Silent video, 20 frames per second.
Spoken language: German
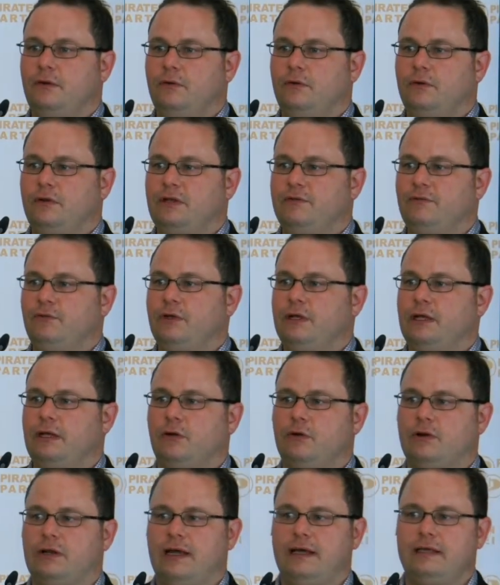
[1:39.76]
Und die wurden dann
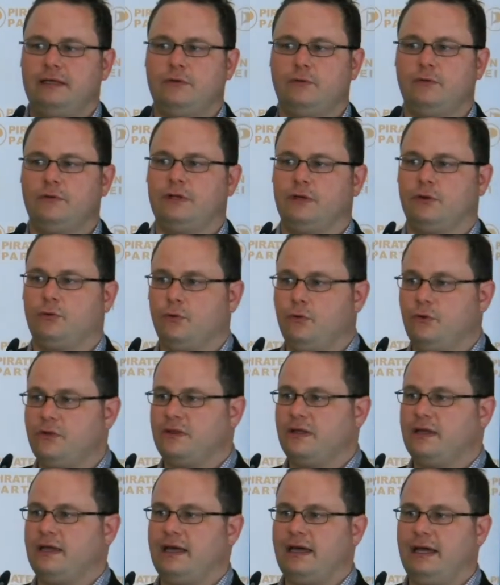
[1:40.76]
auch gleich unter
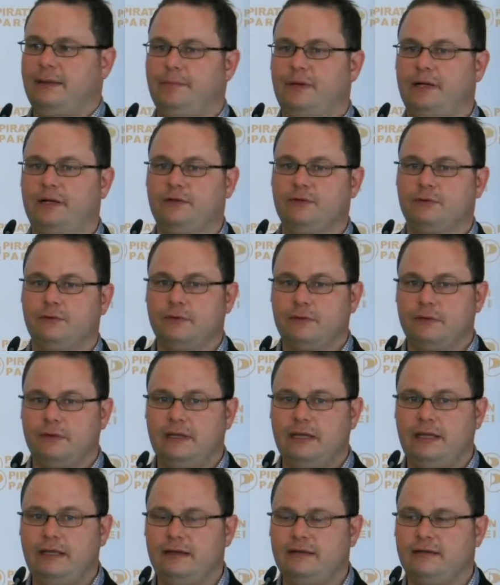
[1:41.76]
größter Geheimhaltung
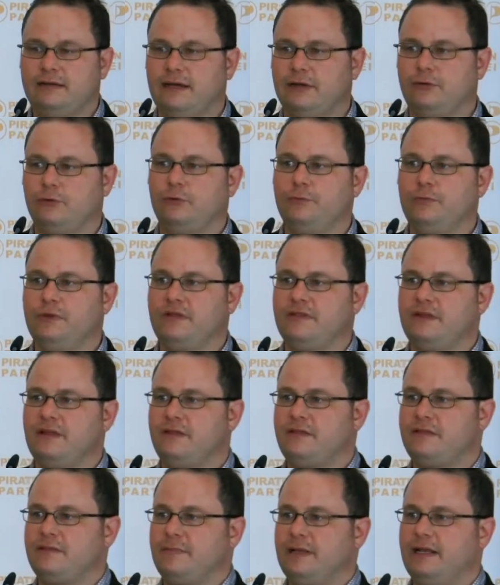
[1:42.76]
in die Tat
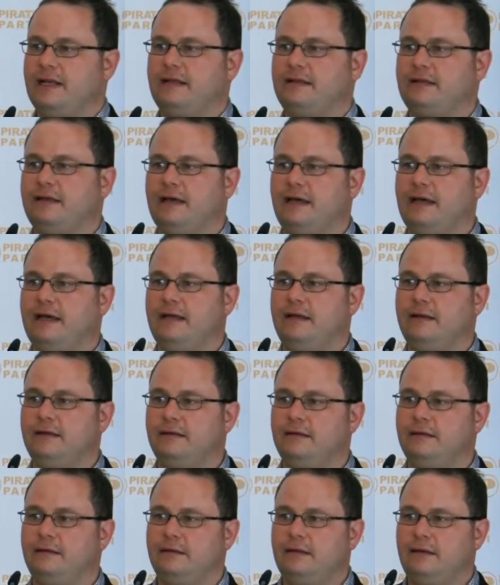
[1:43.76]
umgesetzt. Man hat
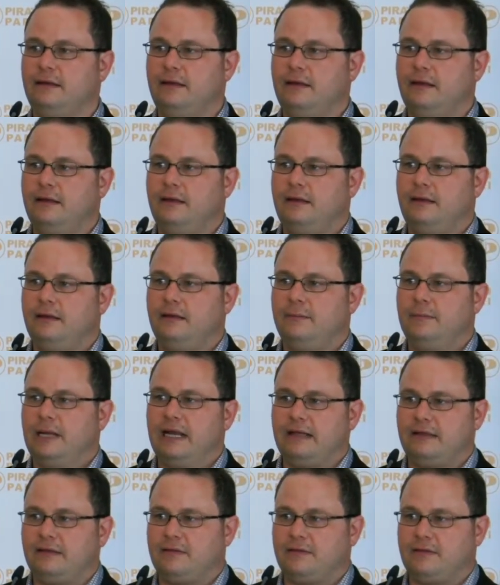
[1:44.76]
eine, man
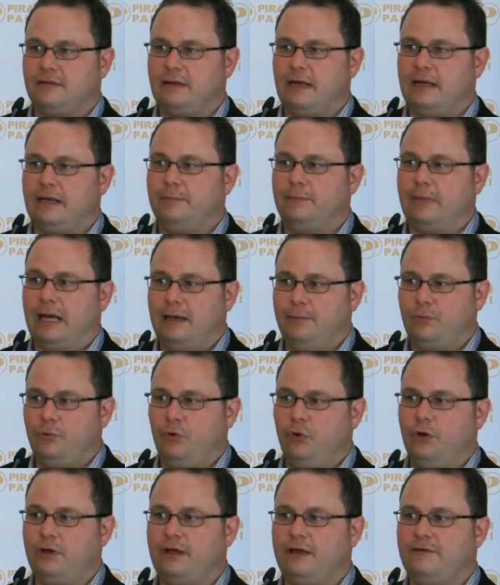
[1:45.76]
hat es eine, eine
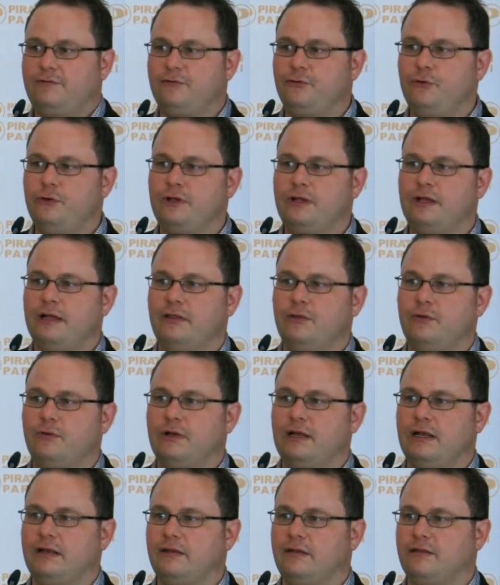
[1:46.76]
Behörde erfunden, ein
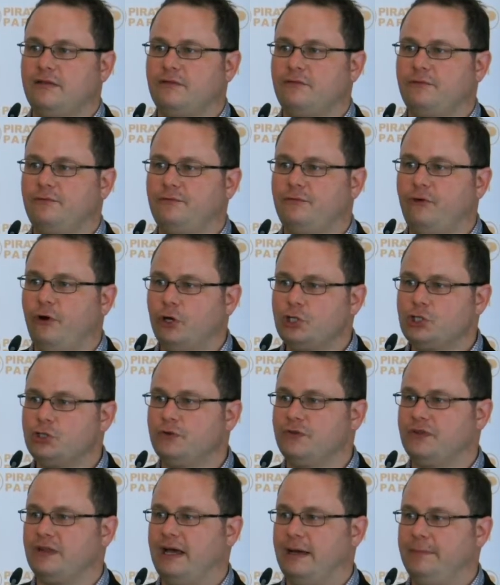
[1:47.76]
sogenanntes
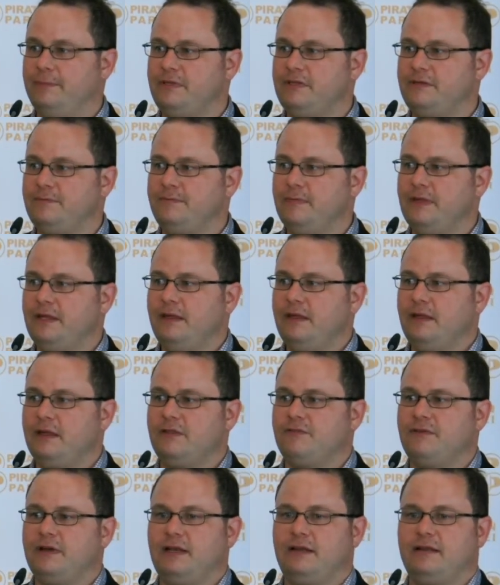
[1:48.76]
Forschungsamt.
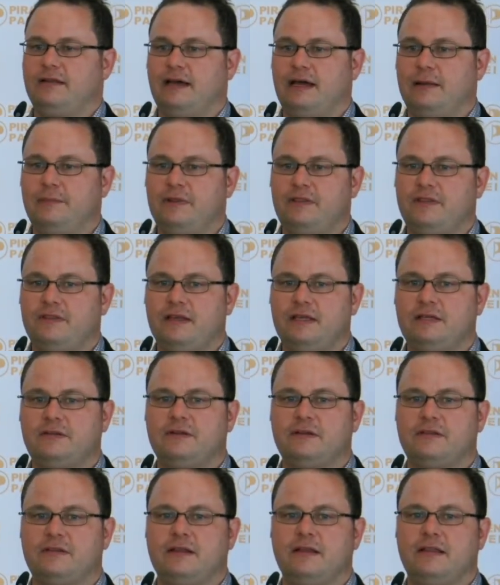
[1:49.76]
Das war die Tarnbezeichnung.
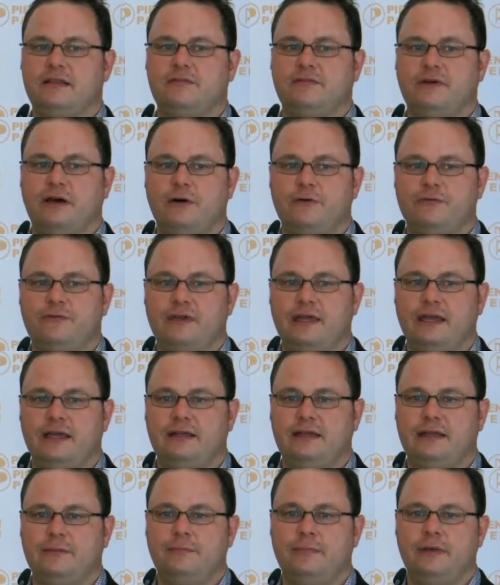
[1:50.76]
Das Ganze war
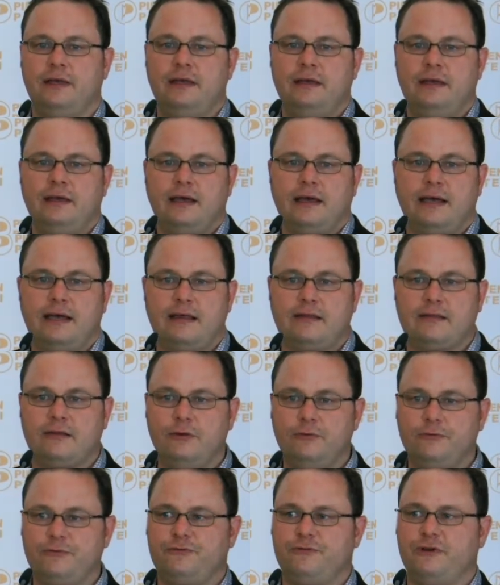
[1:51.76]
aufgehängt im
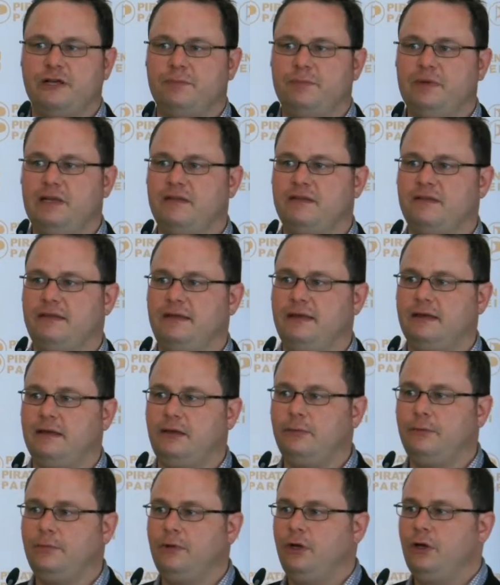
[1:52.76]

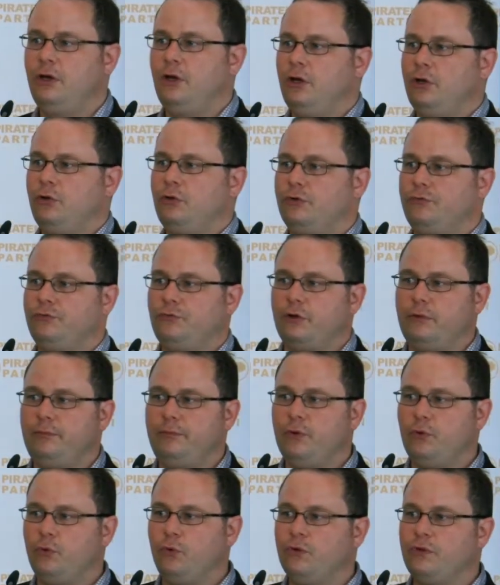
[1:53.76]
Reichsluftfahrtministerium. Dort wurden
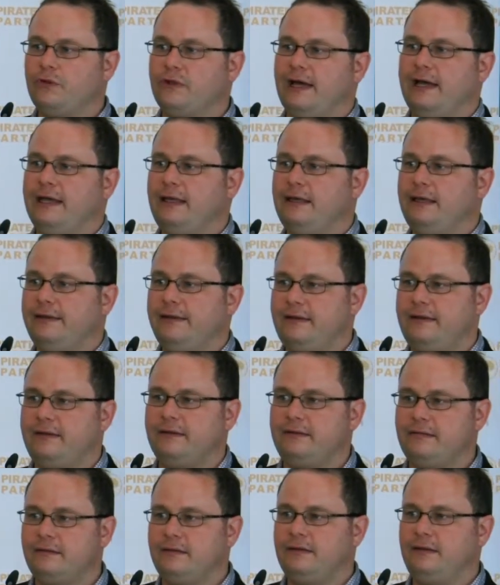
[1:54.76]
Büros
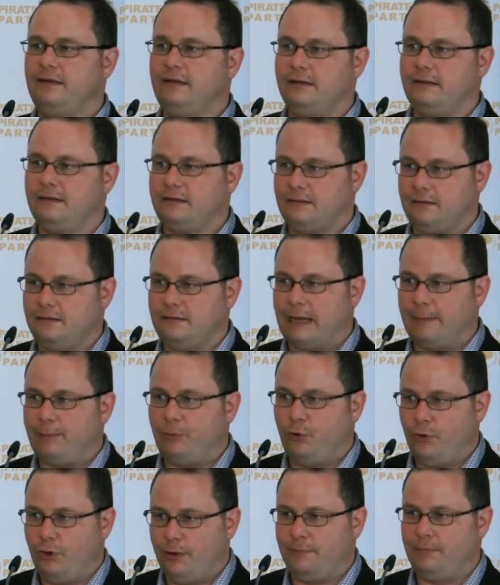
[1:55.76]
eingerichtet, die halt äh,
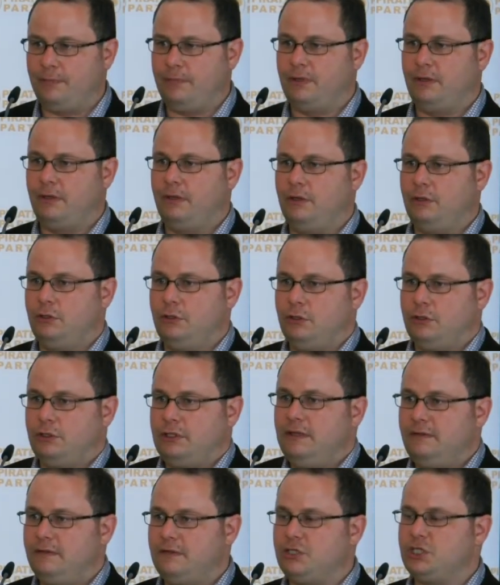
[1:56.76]
Abhör
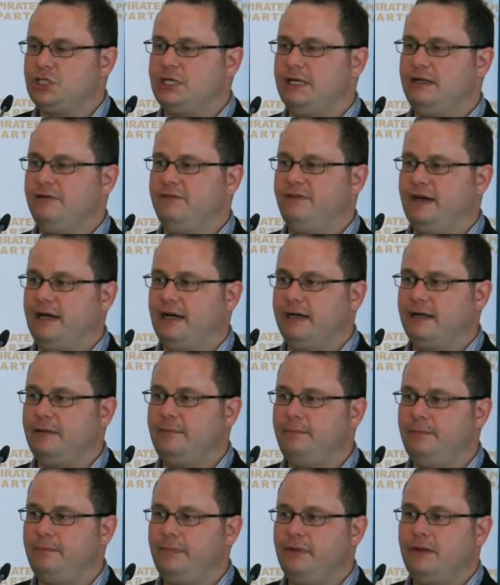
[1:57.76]
Dienststellen waren.
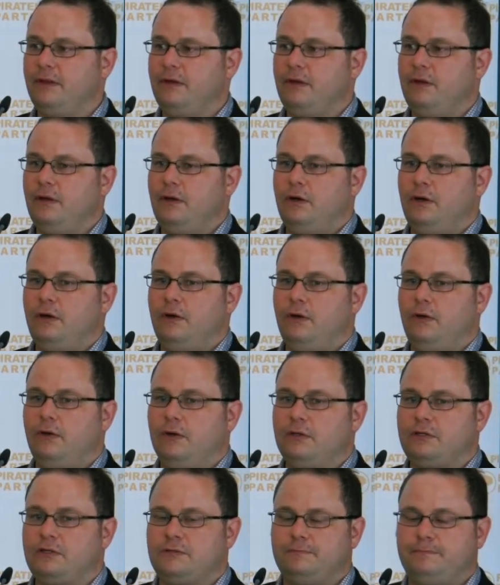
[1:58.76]

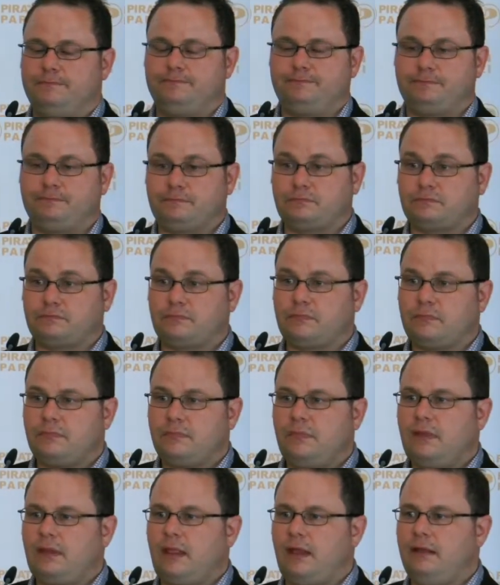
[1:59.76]
Und
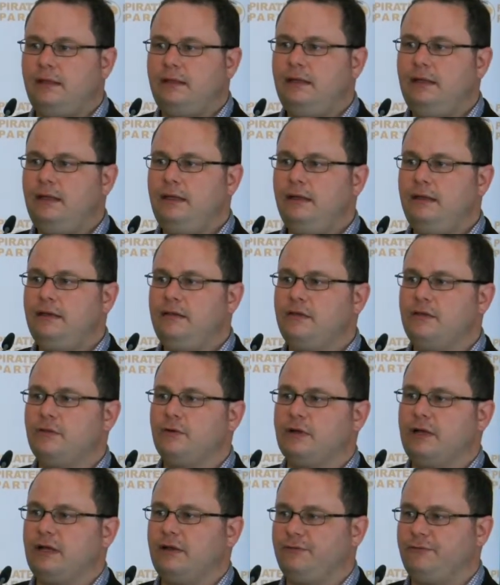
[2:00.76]
die, dieses
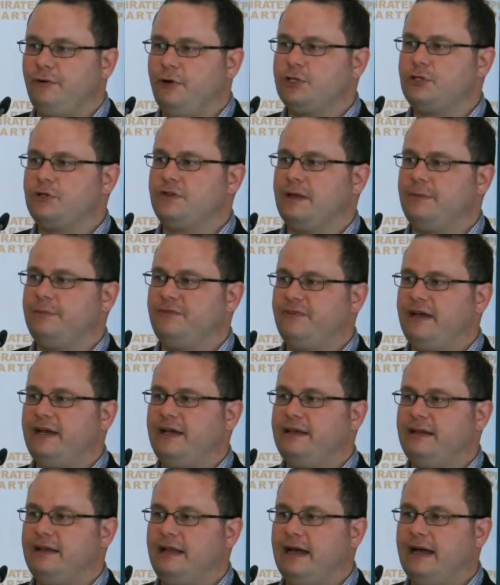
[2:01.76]
sogenannte Forschungsamt war in der